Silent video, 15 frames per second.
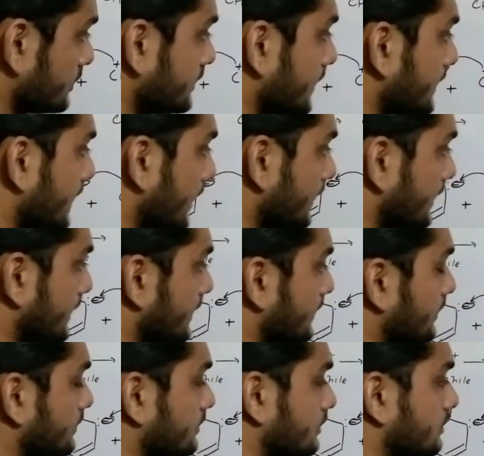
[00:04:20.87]
ये क्या
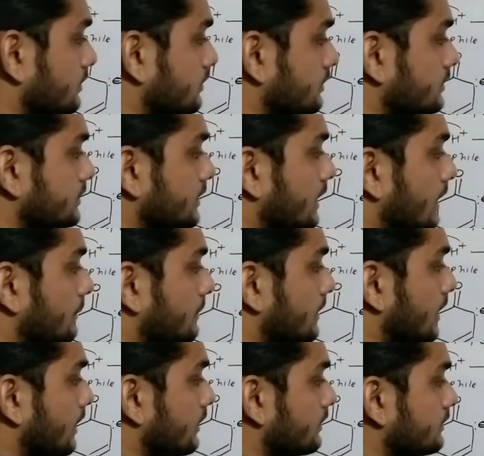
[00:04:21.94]
करेगा ये
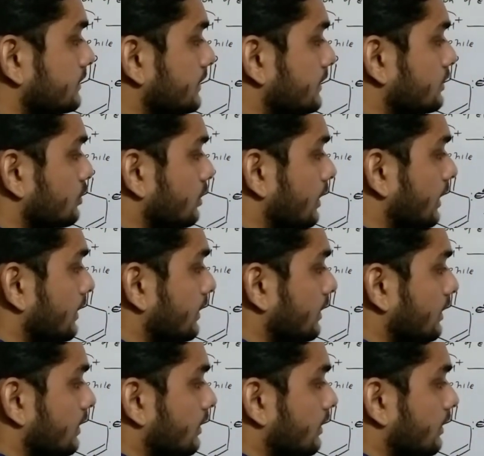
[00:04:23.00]
अपना ये जो है